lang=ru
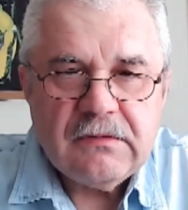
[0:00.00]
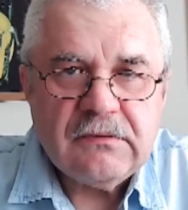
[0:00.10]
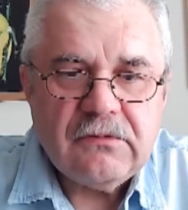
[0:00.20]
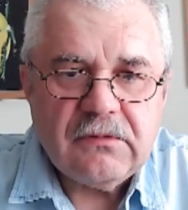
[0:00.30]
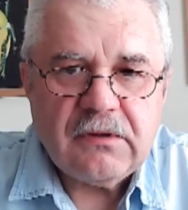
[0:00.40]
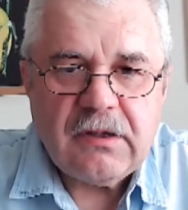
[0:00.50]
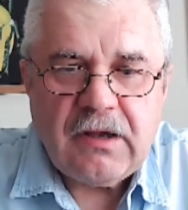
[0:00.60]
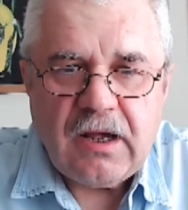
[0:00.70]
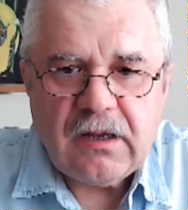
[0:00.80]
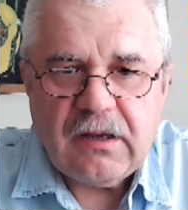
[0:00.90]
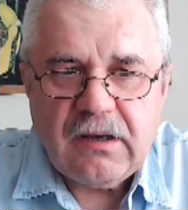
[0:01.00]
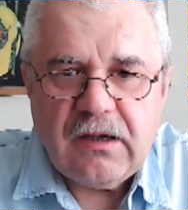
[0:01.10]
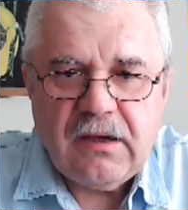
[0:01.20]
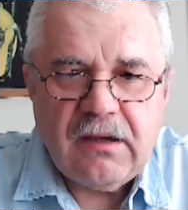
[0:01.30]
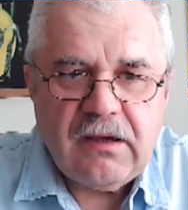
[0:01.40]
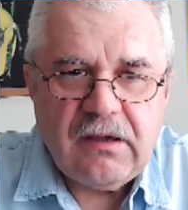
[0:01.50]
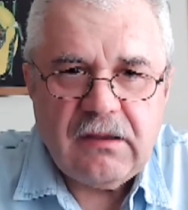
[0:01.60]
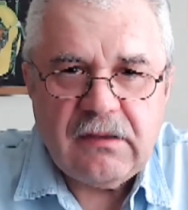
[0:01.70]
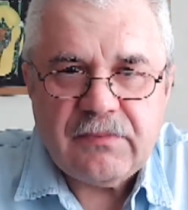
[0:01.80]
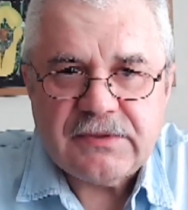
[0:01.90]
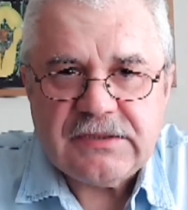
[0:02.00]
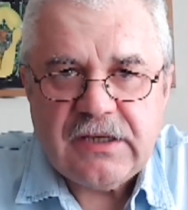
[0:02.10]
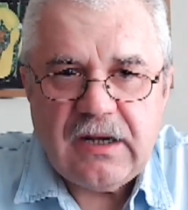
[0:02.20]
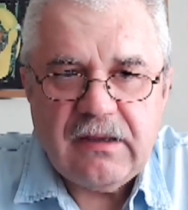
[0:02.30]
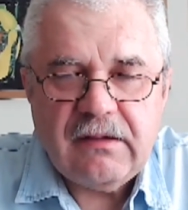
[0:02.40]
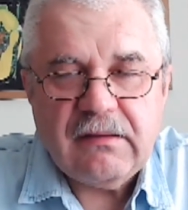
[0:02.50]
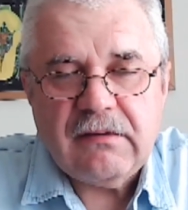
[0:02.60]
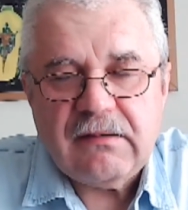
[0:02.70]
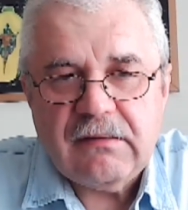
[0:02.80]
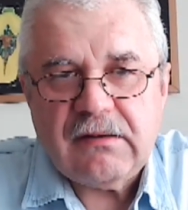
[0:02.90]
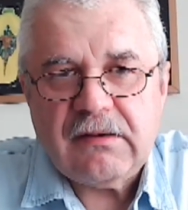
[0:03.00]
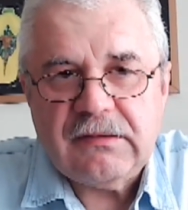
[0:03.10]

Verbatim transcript: Ну, как э, написали э,